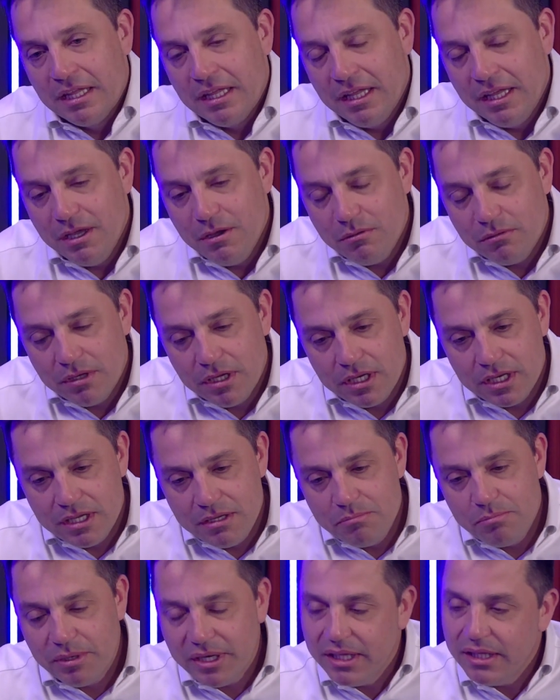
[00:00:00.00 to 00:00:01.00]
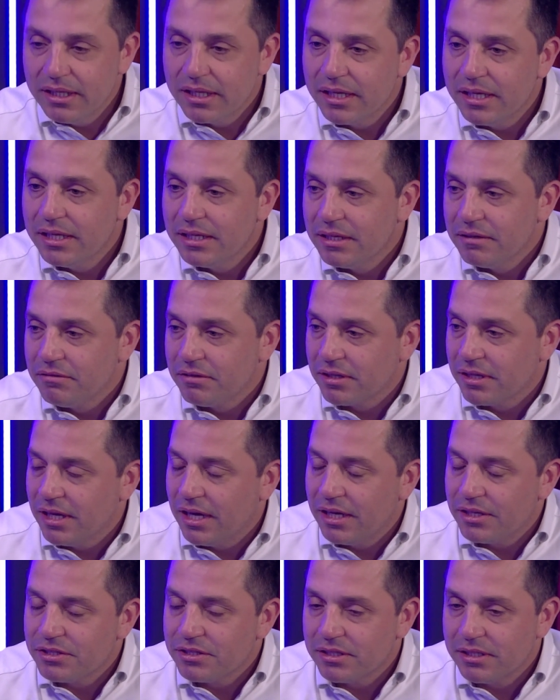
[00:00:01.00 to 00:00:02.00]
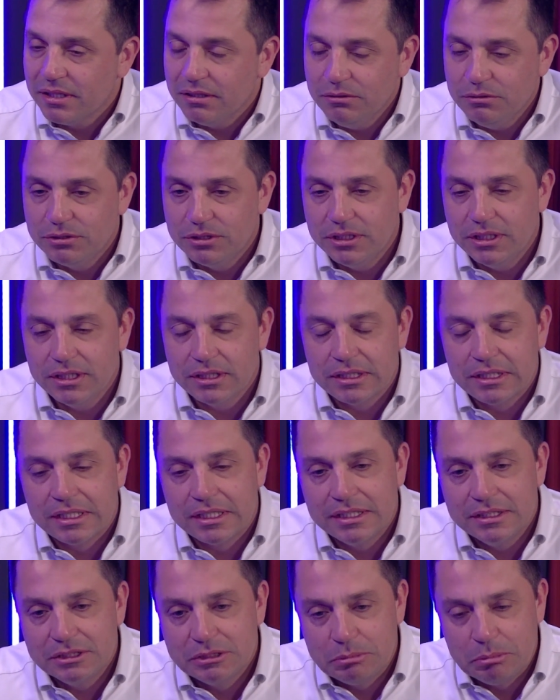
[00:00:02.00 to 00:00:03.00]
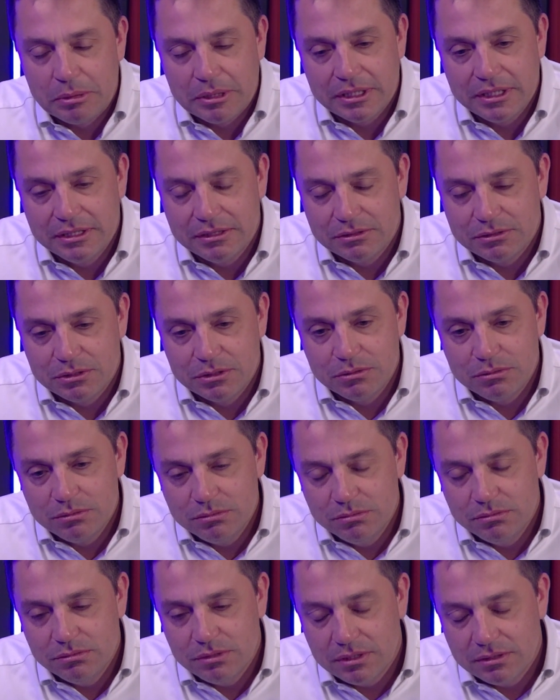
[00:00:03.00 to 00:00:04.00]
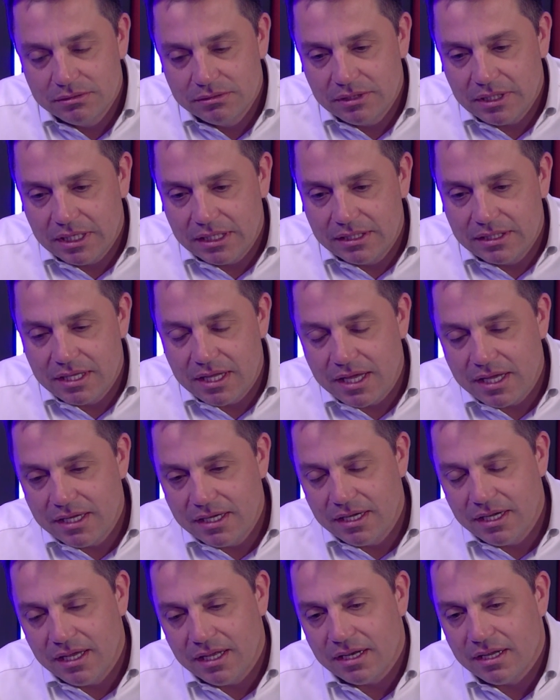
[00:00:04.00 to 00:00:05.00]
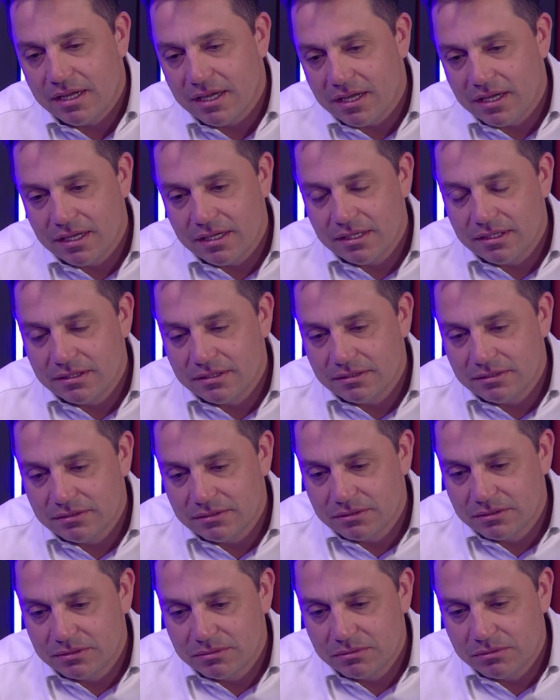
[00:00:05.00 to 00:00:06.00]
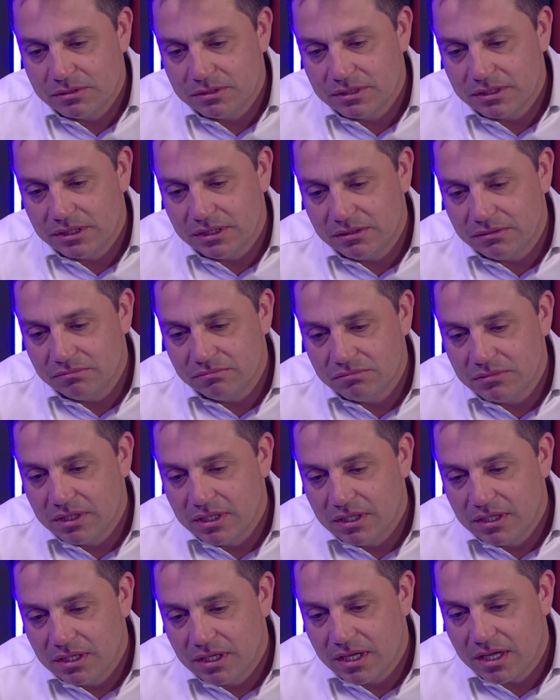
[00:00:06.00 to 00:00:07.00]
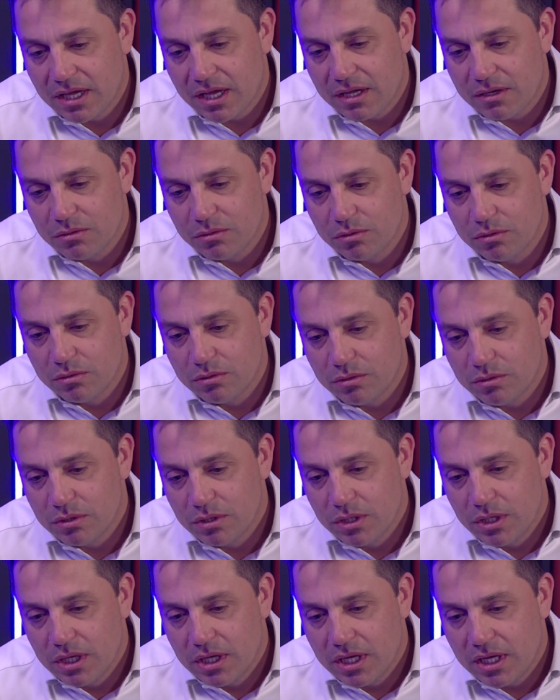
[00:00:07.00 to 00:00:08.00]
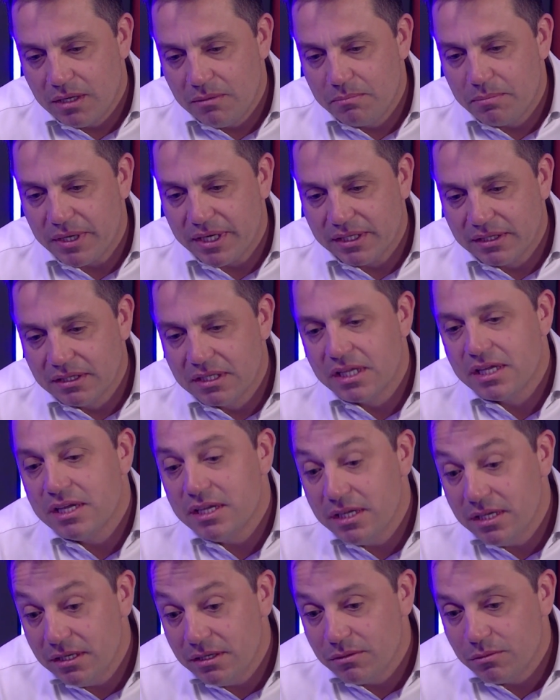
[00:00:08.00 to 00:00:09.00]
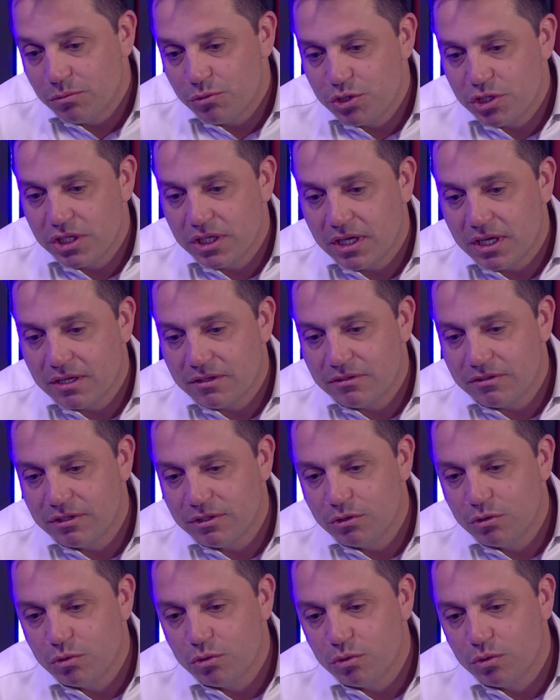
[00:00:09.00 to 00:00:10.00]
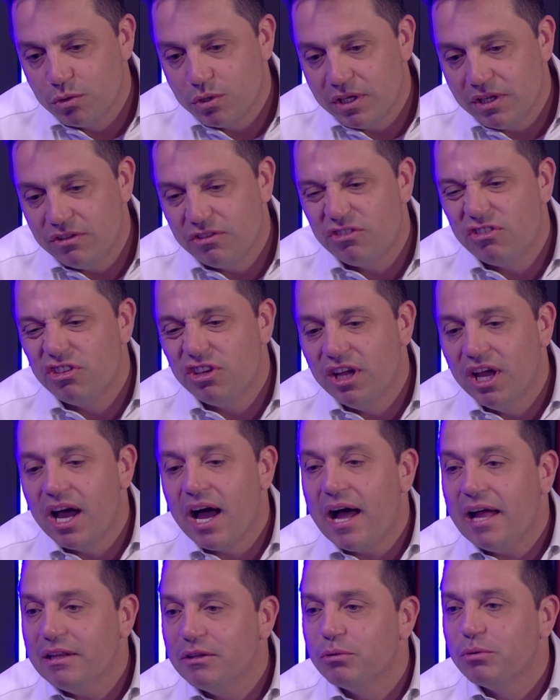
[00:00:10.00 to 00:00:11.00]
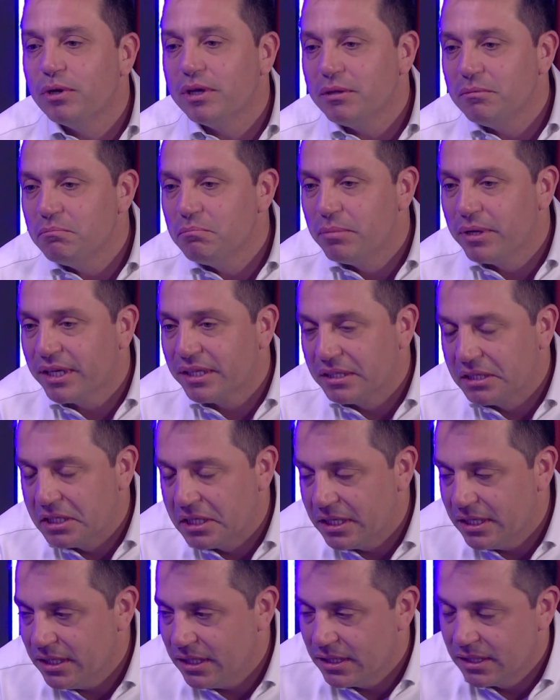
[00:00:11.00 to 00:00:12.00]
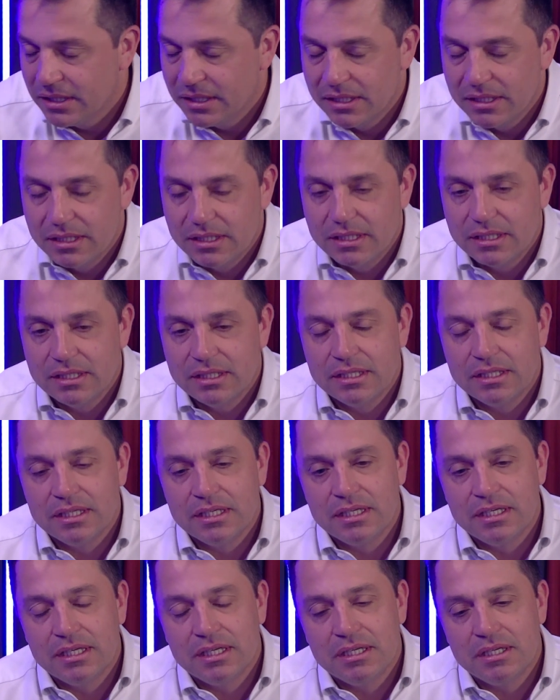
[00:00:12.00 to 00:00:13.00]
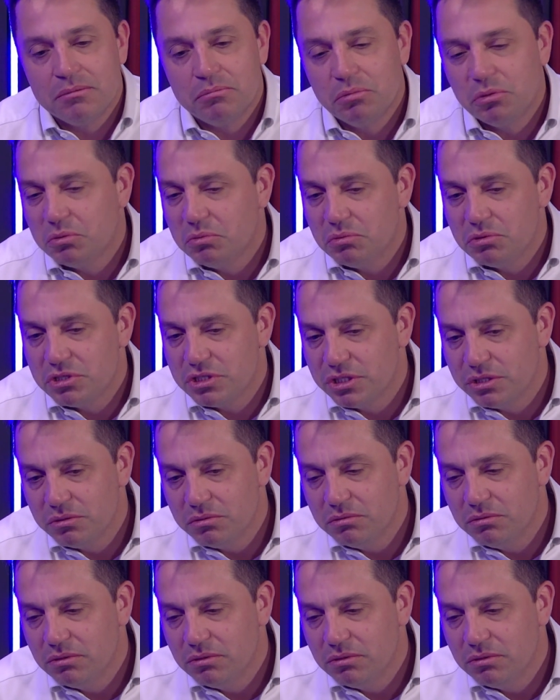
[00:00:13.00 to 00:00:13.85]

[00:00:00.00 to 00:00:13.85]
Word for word: Eu queria empreender, na verdade, né? Não tinha grandes planos. Eu, a ideia era, assim, quero empreender. Eu tinha sido instigado a empreender uh, por um tio.